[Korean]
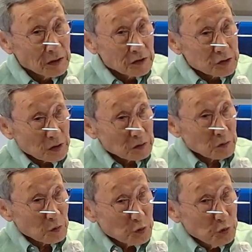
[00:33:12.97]

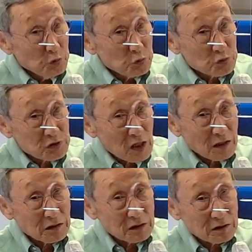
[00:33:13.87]
적어도
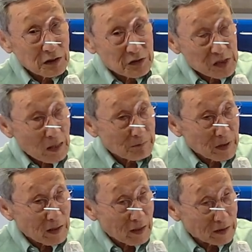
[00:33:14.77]
뉴스타트에
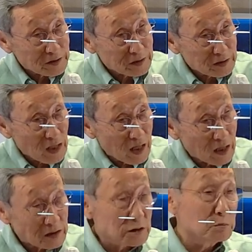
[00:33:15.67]
참가하신다
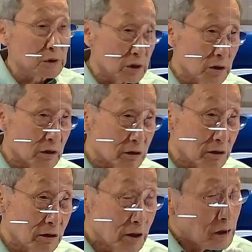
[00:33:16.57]
그러면
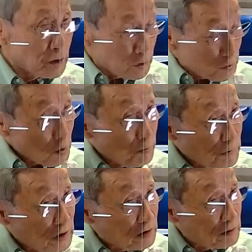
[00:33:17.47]
좀
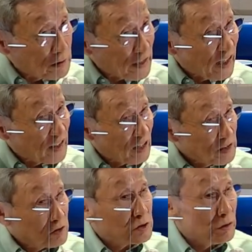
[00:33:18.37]
이거 깨나
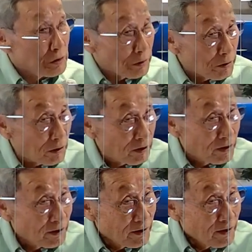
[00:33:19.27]
있어요.
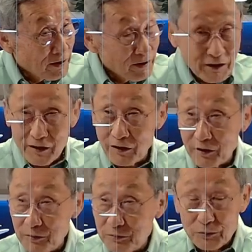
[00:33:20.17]
네.
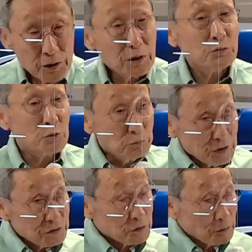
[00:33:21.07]
머리가 좀
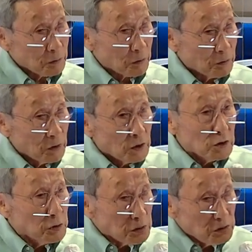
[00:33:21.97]
있어요.
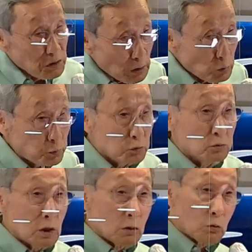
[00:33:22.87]
그런데도
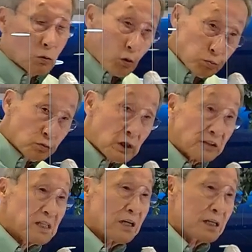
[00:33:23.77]
불구하고 공부 다
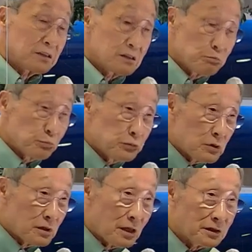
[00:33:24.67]
잘했던
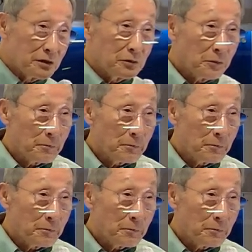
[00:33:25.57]
분들 아니에요?